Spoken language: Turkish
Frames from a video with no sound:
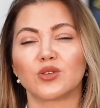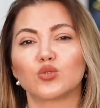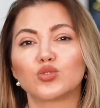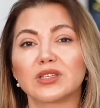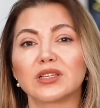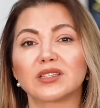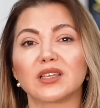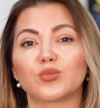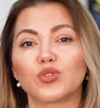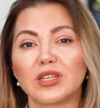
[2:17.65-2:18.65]
Üstelik
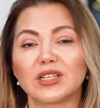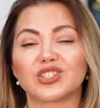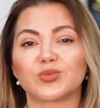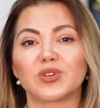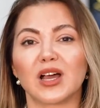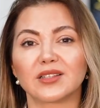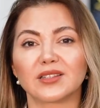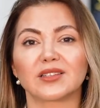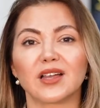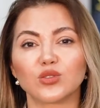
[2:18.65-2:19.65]
de bu ilacı
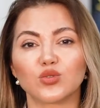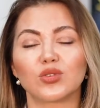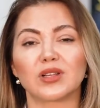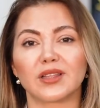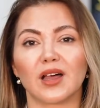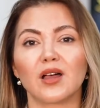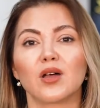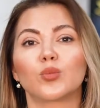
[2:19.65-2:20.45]
bıraktıktan sonra da